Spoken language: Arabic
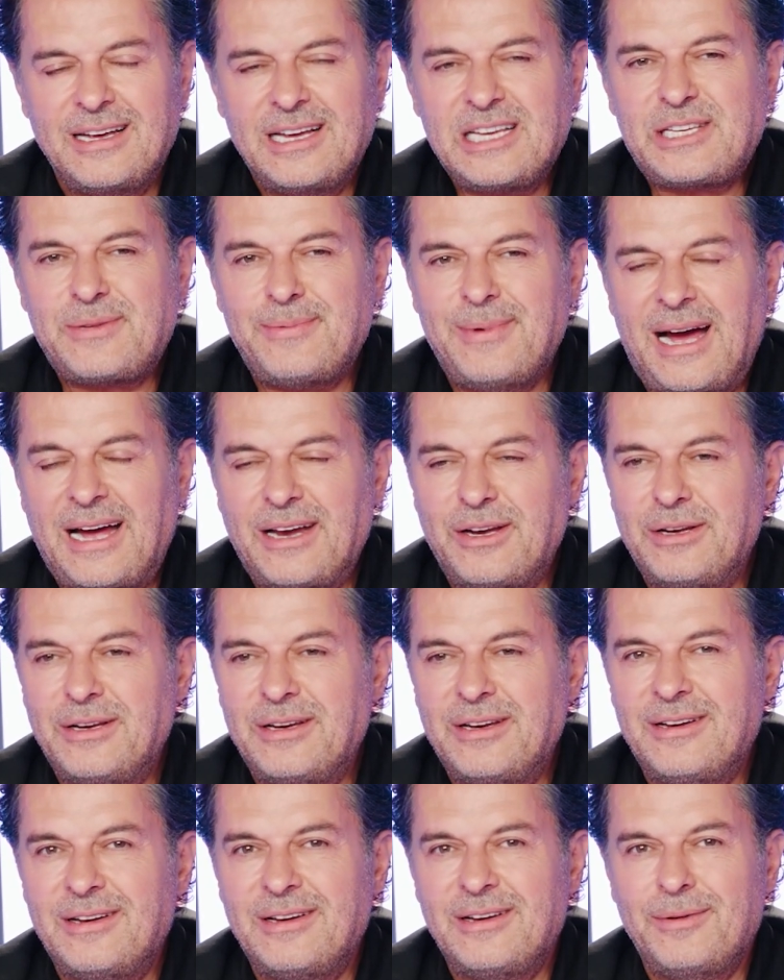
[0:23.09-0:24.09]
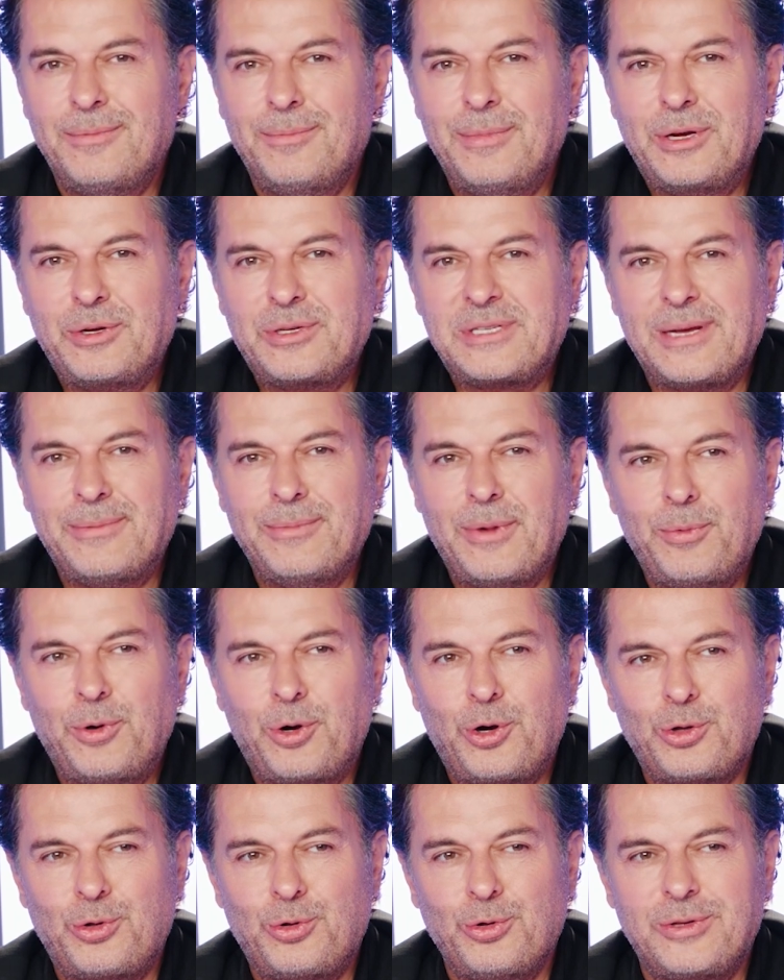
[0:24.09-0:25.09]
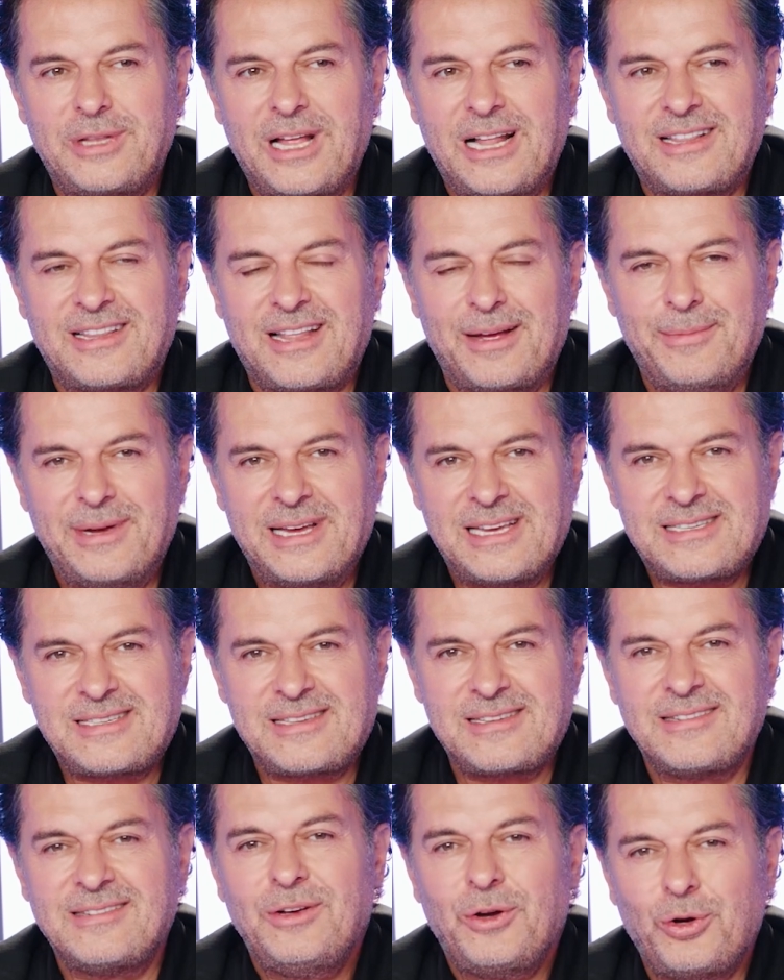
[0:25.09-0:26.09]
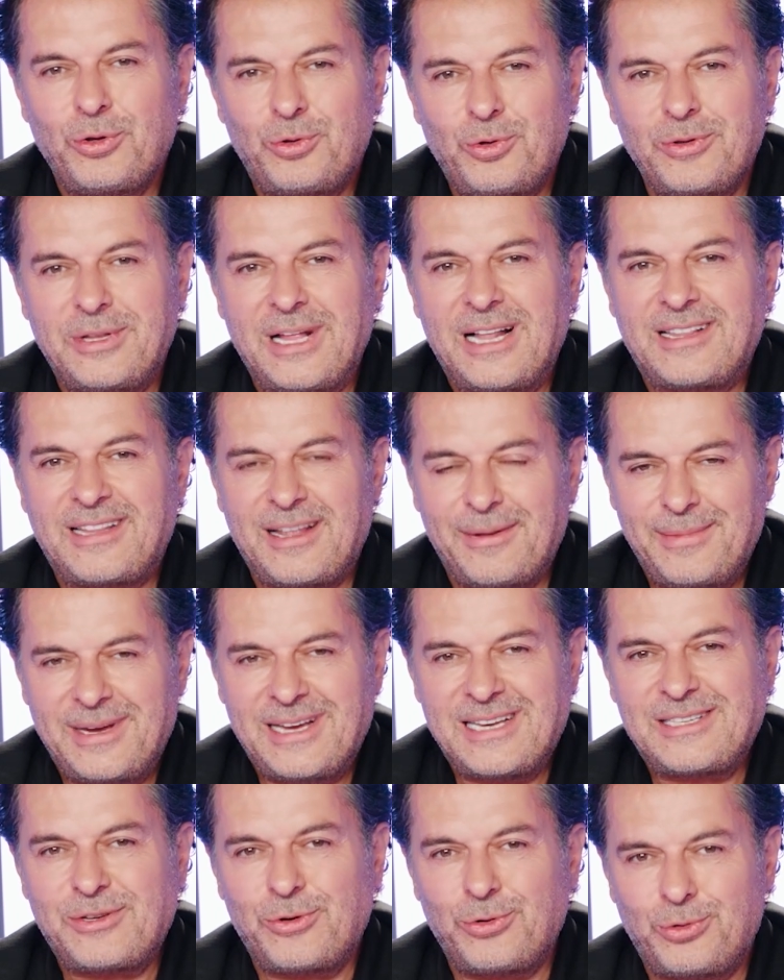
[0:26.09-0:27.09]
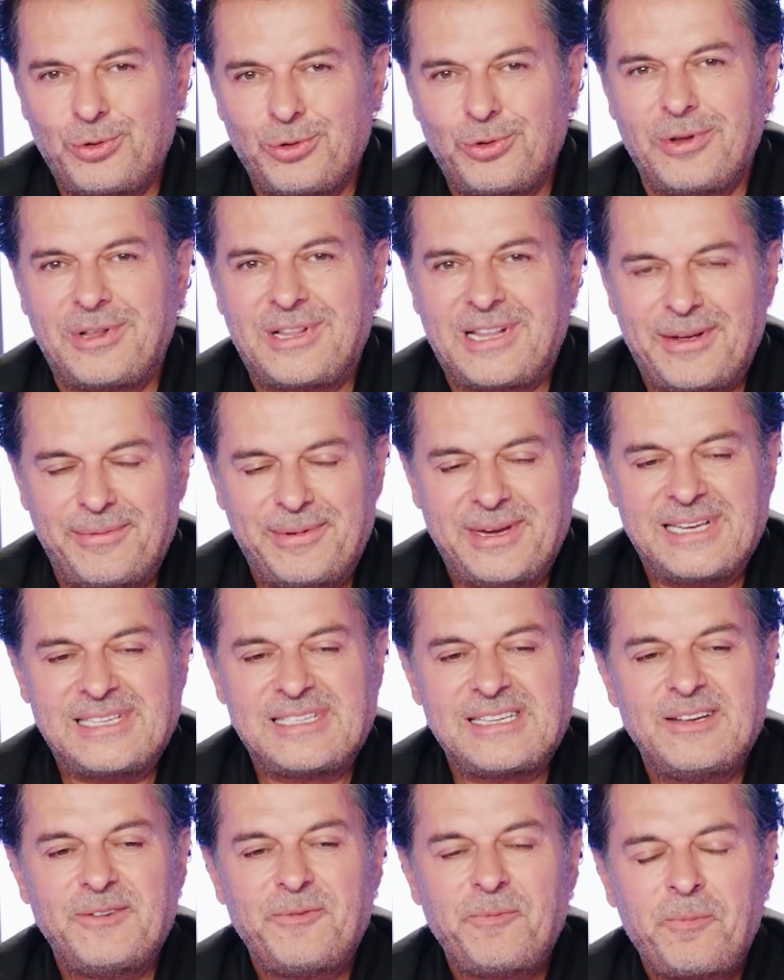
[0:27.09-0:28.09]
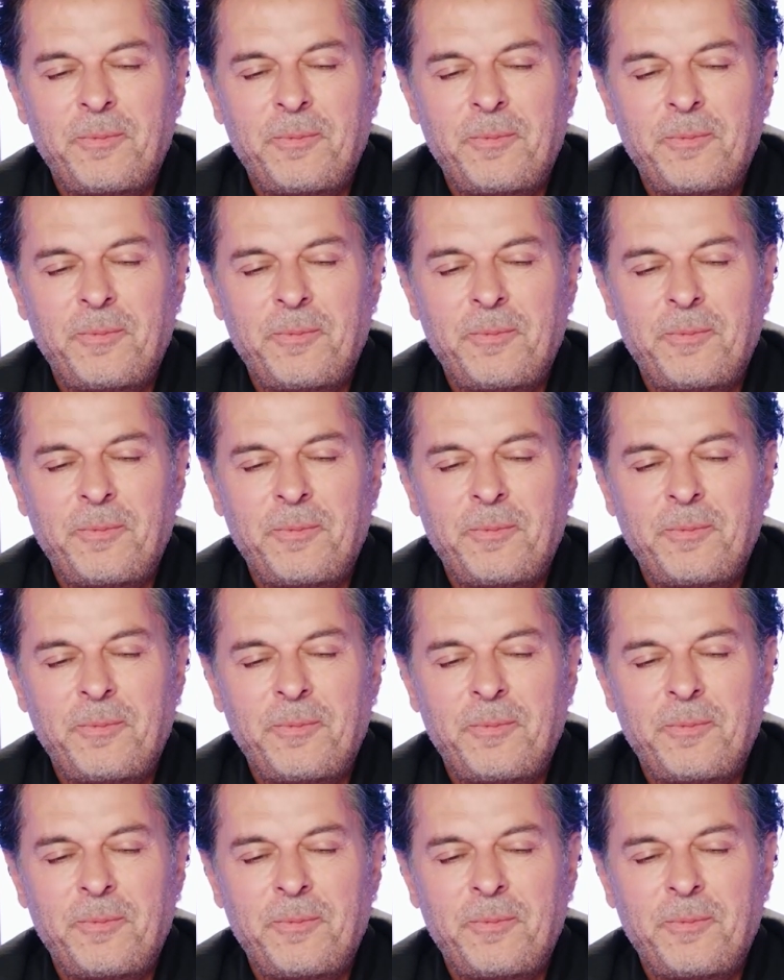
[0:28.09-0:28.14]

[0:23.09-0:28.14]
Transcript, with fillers: اسمع عن ما يسمى بخطوط التماس خطوط التماس خطوط التماس